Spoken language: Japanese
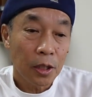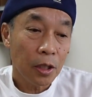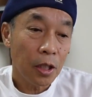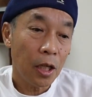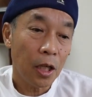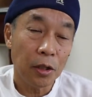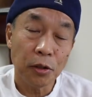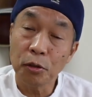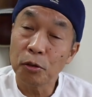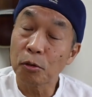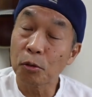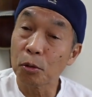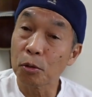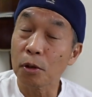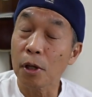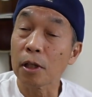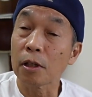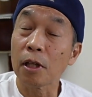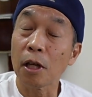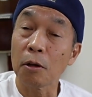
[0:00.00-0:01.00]
いうこ
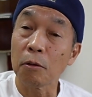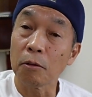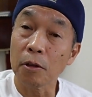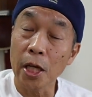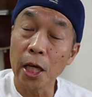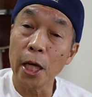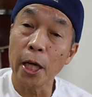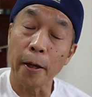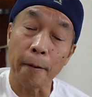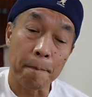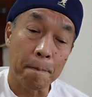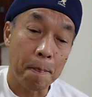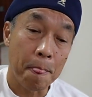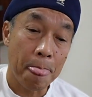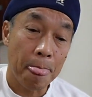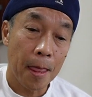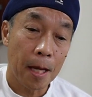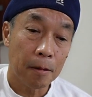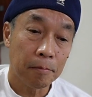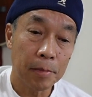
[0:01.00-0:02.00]
とだったので、
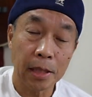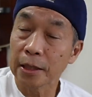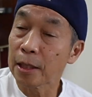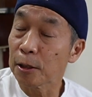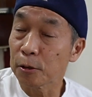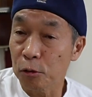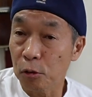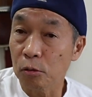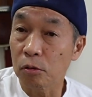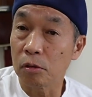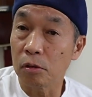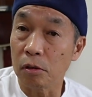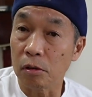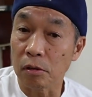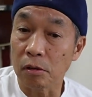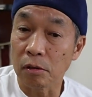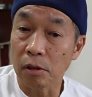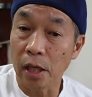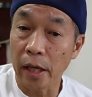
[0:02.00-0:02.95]
早速、